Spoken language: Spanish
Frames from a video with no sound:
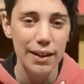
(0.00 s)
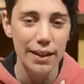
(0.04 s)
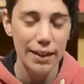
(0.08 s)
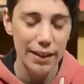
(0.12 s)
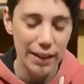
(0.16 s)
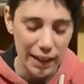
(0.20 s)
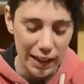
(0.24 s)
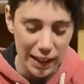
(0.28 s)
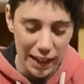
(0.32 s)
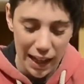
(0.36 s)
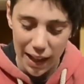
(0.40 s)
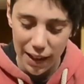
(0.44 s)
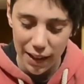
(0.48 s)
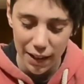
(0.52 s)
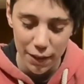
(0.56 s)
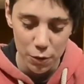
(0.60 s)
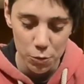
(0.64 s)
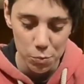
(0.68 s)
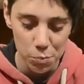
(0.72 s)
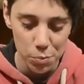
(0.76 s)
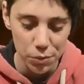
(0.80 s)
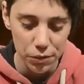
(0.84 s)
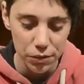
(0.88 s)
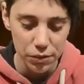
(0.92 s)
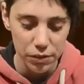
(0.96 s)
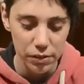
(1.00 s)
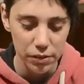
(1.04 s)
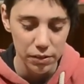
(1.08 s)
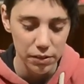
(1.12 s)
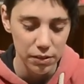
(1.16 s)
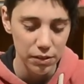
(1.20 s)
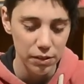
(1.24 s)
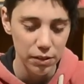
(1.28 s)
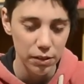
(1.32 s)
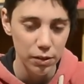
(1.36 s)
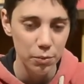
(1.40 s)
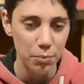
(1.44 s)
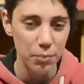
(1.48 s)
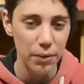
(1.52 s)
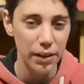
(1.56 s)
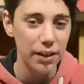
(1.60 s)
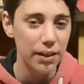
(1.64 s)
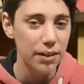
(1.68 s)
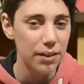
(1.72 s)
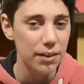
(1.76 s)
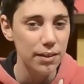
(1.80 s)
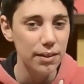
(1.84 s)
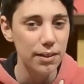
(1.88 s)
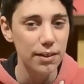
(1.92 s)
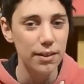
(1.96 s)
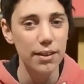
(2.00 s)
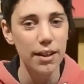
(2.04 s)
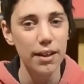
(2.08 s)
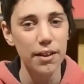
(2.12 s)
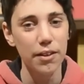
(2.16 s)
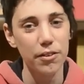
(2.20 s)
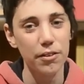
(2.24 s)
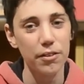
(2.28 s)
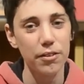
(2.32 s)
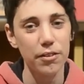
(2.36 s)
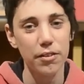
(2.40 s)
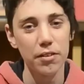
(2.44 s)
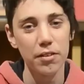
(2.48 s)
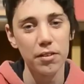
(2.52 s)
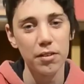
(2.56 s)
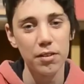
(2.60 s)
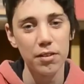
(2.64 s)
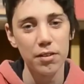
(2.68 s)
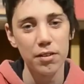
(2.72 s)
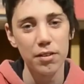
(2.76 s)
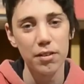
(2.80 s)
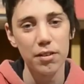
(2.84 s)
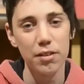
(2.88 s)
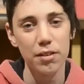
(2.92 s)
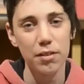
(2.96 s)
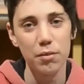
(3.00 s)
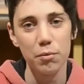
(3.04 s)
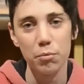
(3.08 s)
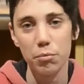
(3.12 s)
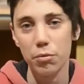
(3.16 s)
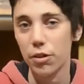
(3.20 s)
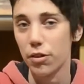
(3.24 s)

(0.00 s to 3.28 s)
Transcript: Y nada, en un punto me dieron,